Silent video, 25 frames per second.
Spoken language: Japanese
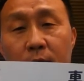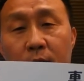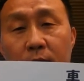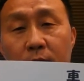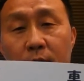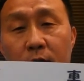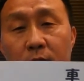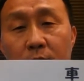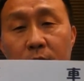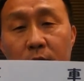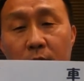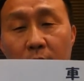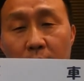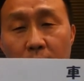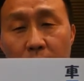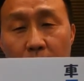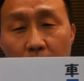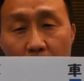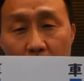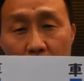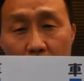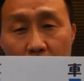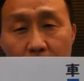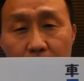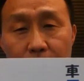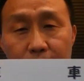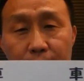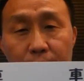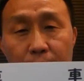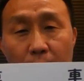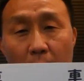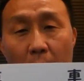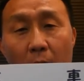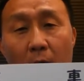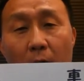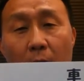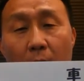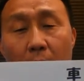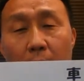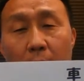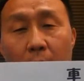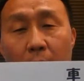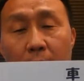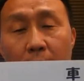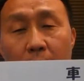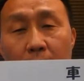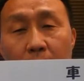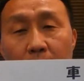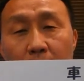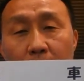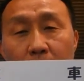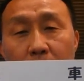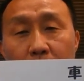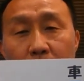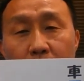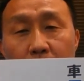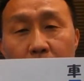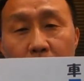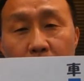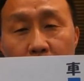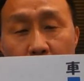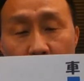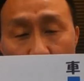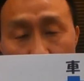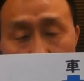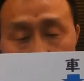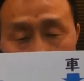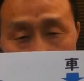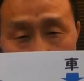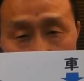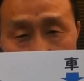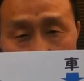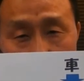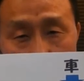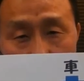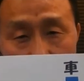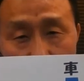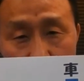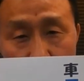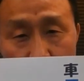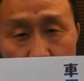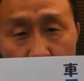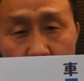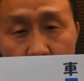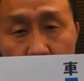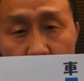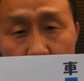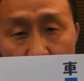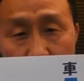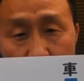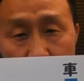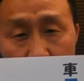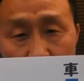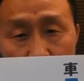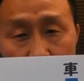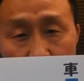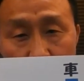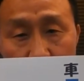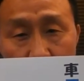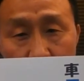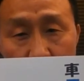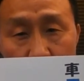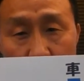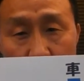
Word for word: 次はまあ自動車以外にも車っていう